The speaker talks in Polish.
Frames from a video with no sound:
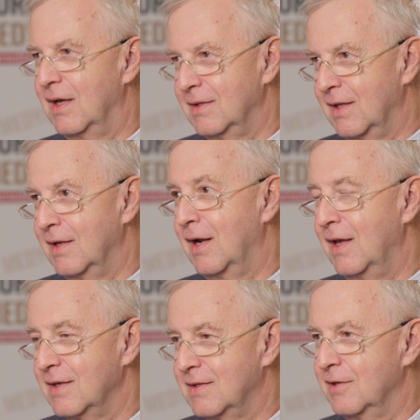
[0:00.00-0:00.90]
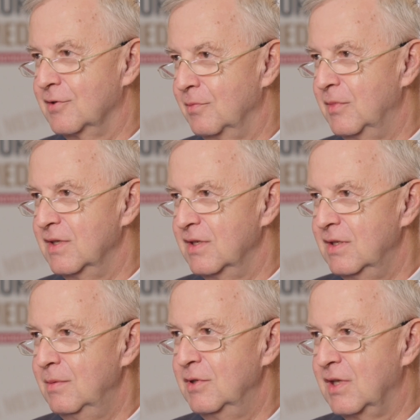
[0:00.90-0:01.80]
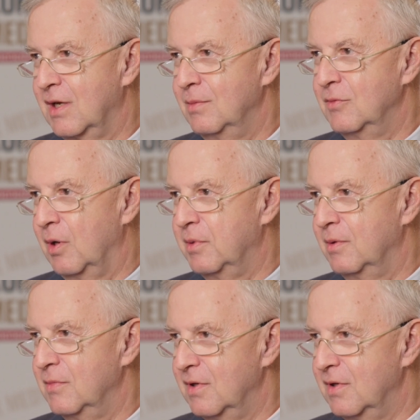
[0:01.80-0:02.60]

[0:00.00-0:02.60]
a rejestry są między innymi takim dobrym